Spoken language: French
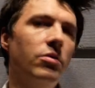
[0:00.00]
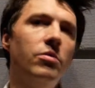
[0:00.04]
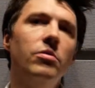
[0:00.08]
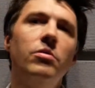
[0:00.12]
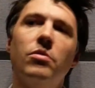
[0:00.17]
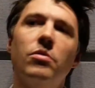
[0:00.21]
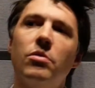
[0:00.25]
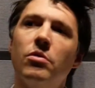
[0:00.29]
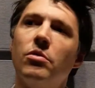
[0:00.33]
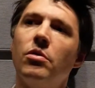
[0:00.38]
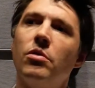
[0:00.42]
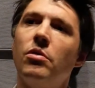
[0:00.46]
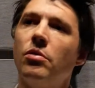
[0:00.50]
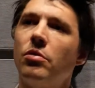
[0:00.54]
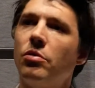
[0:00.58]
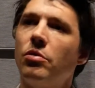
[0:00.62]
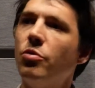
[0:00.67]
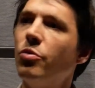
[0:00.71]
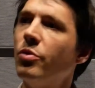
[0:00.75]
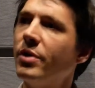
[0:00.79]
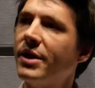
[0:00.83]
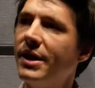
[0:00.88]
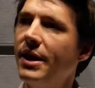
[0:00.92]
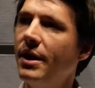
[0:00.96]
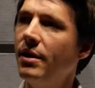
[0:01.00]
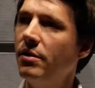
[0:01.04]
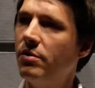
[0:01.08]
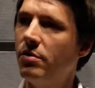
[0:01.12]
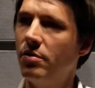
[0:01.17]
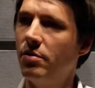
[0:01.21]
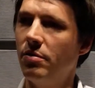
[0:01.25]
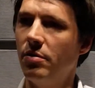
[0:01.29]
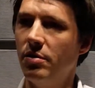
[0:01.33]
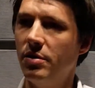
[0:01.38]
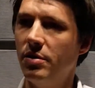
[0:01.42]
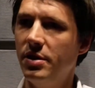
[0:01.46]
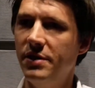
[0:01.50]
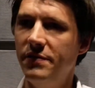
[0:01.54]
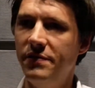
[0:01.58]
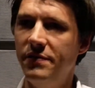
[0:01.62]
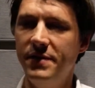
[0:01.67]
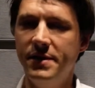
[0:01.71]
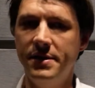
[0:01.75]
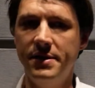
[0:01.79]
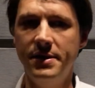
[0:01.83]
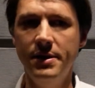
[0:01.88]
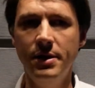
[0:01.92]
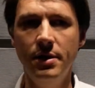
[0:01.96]
une conquête
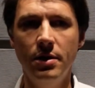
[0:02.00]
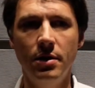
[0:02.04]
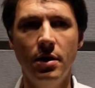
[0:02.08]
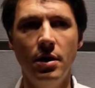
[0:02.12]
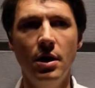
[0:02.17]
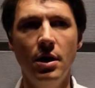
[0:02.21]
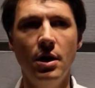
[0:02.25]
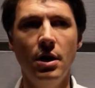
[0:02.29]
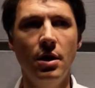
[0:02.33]
difficile.